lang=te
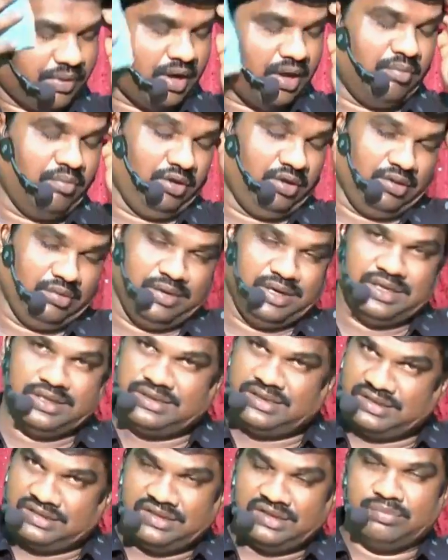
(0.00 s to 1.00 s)
ప్రాముఖ్యమైన
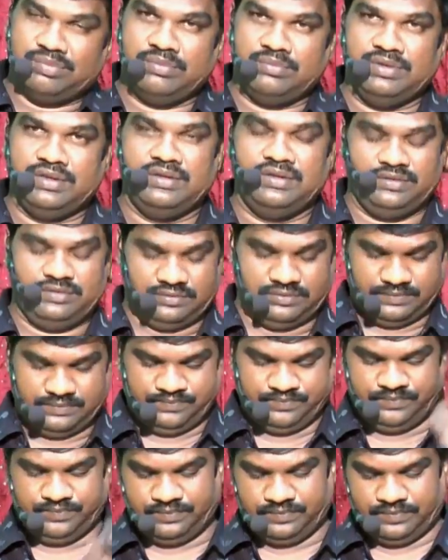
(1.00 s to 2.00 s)
సందర్భం ఇది
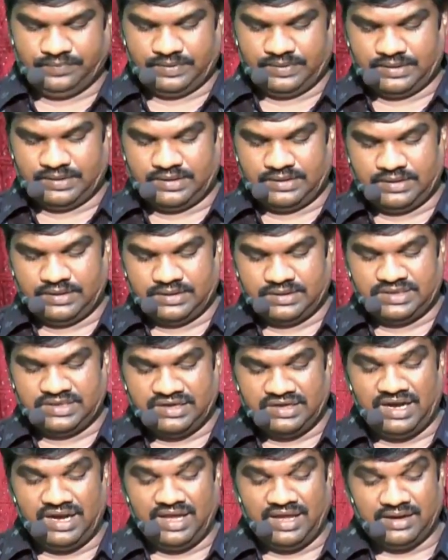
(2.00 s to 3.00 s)

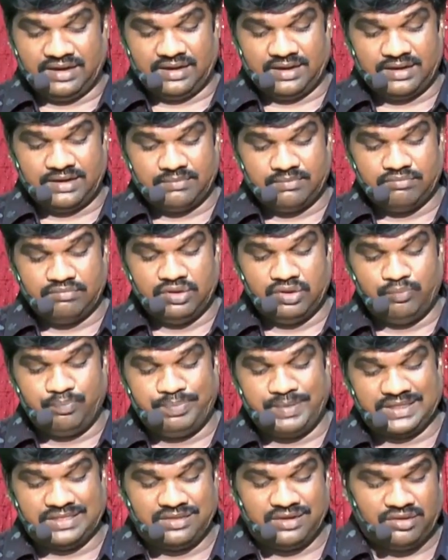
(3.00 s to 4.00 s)
చిన్నలారా మీరు
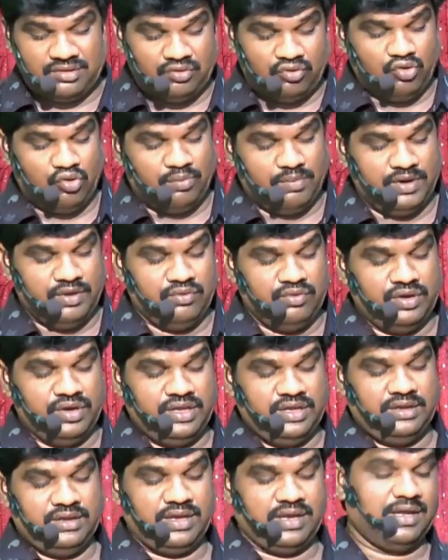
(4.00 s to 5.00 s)
పెద్దలకు లోబడి ఉండు
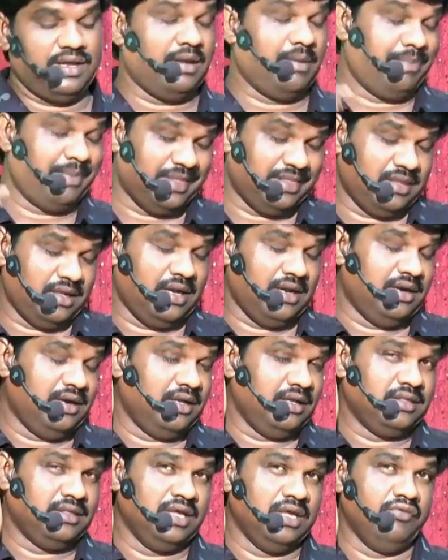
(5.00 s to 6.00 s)
అనగా
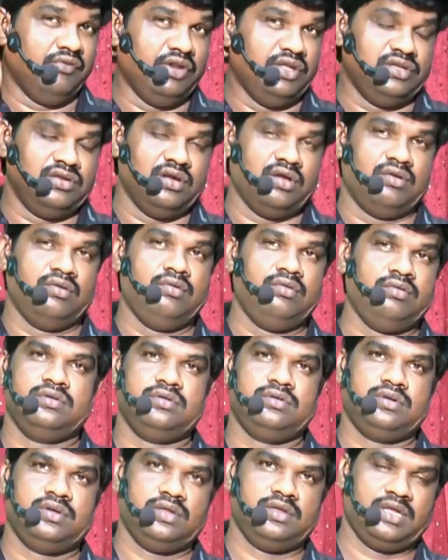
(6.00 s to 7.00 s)
పెద్దలంటే దేవుని జ్ఞానులు
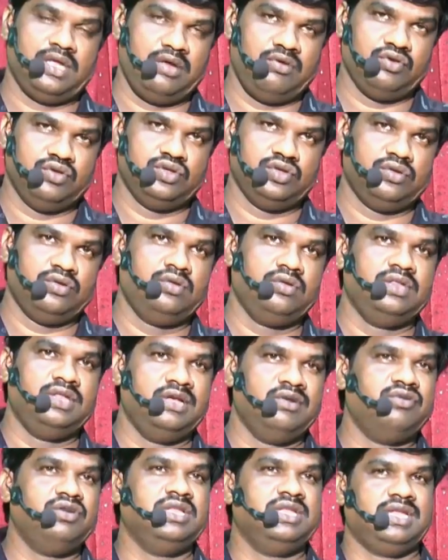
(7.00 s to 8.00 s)
దైవజనులు
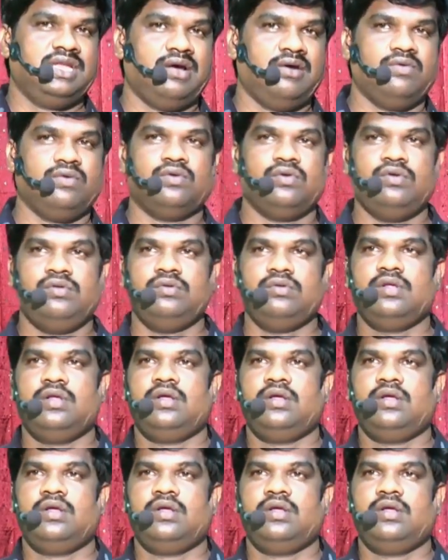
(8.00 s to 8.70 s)
దేవుని సేవకులు